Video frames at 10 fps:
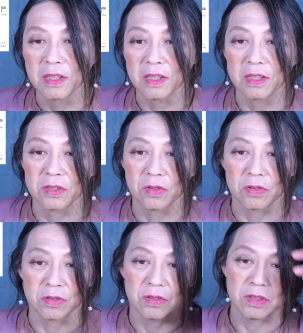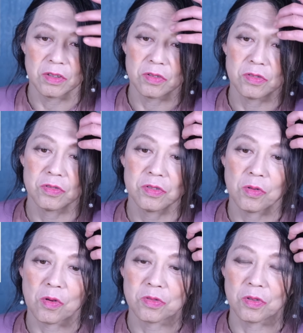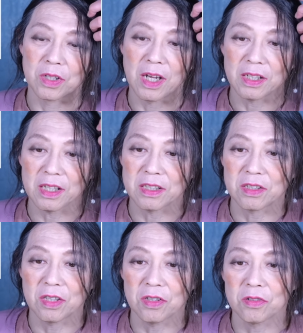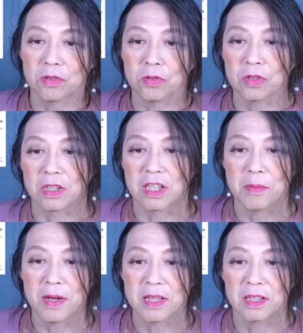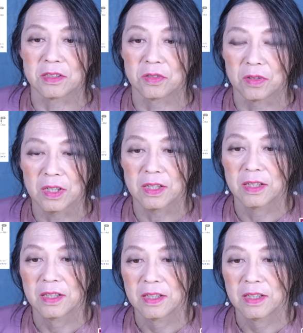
えー、そのちゃんと収支報告書に書けっていうことが決まりなんですよね。